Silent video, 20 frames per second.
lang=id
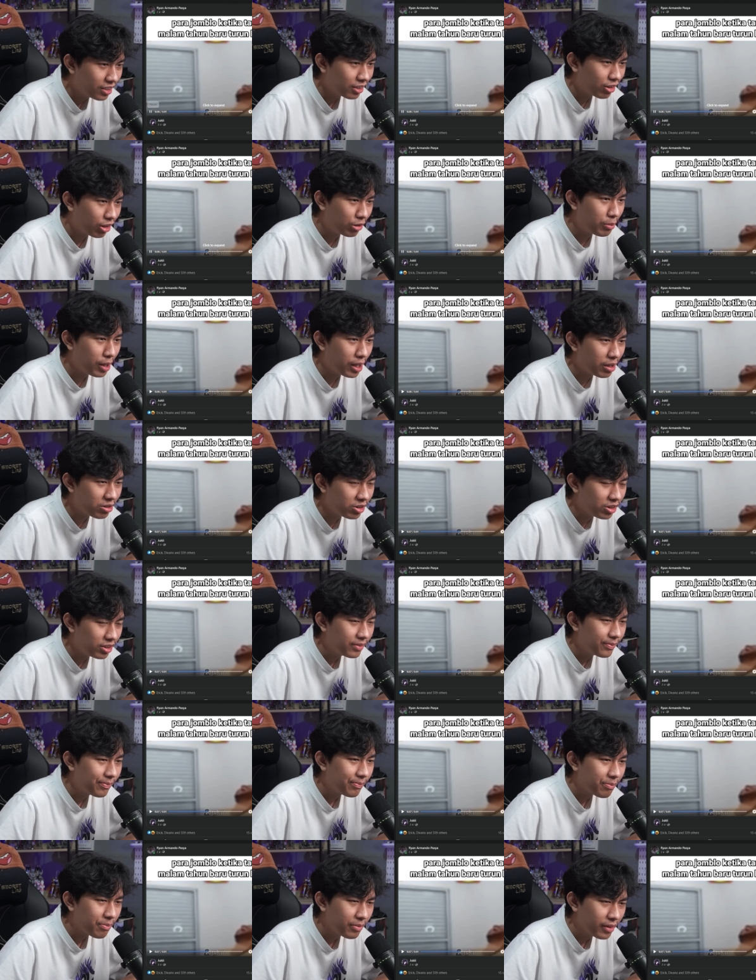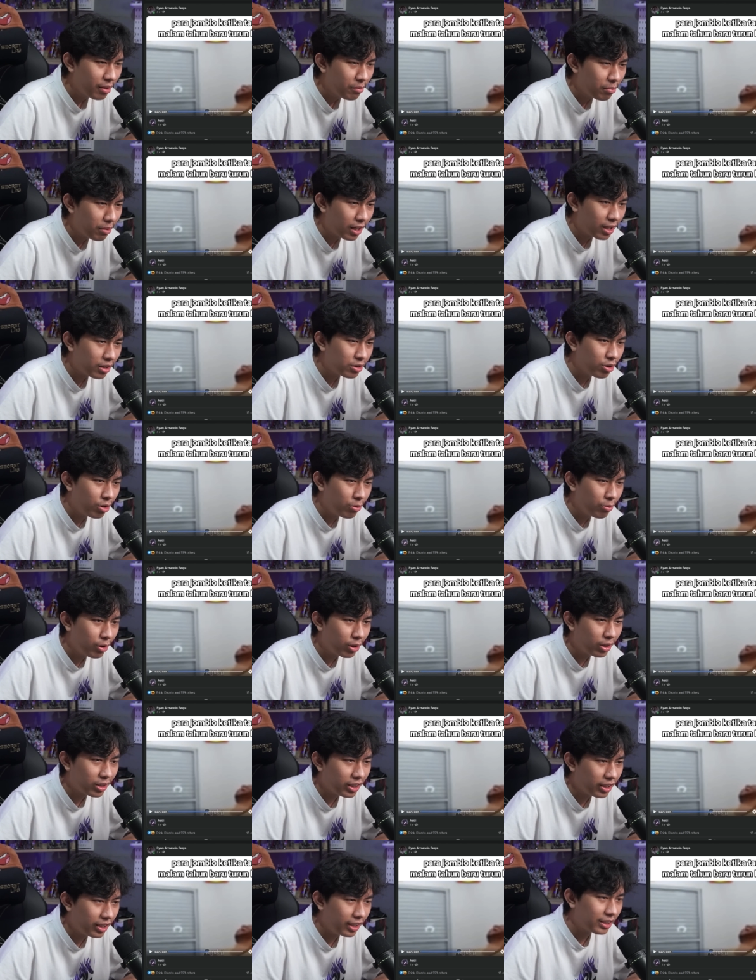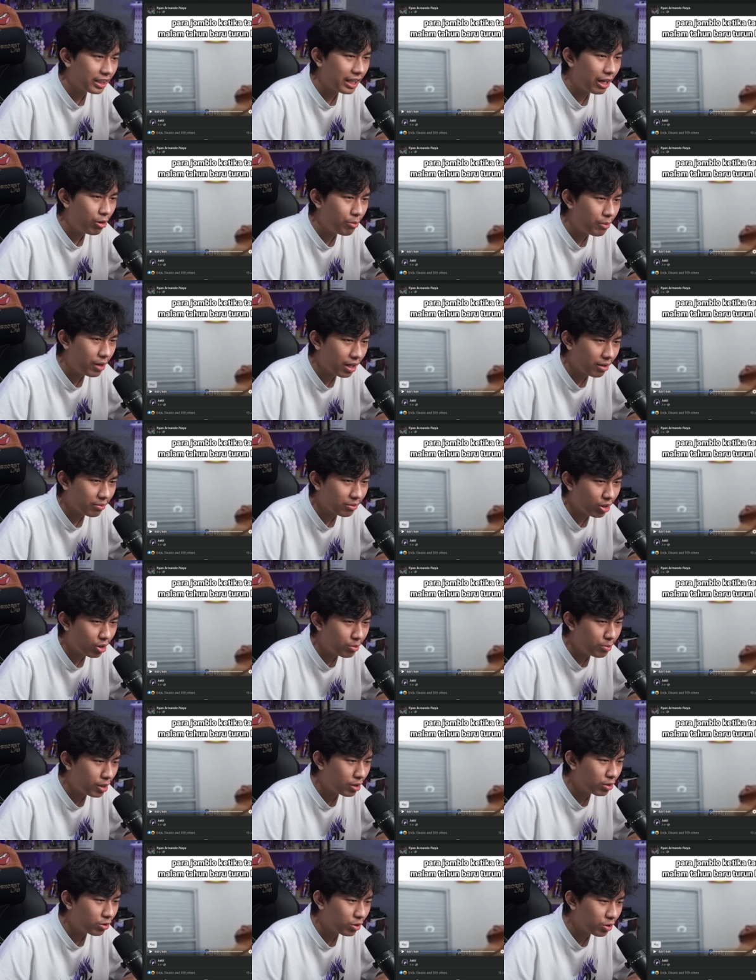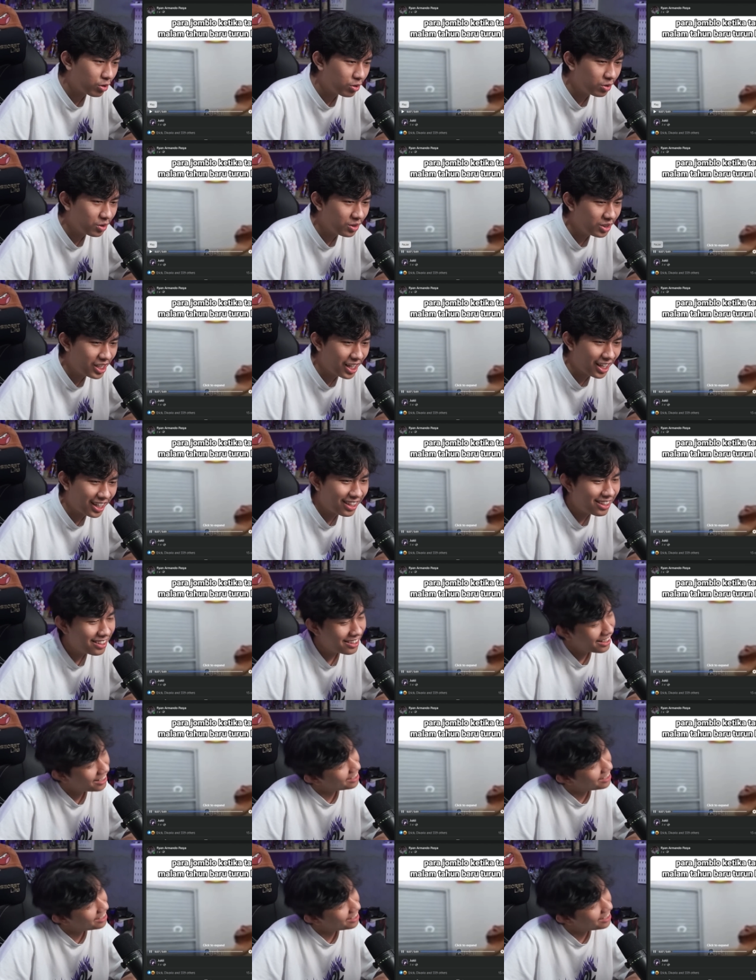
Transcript: Tahun baru. Para jomblo ketiga tahu malam tahun baru turun hujan.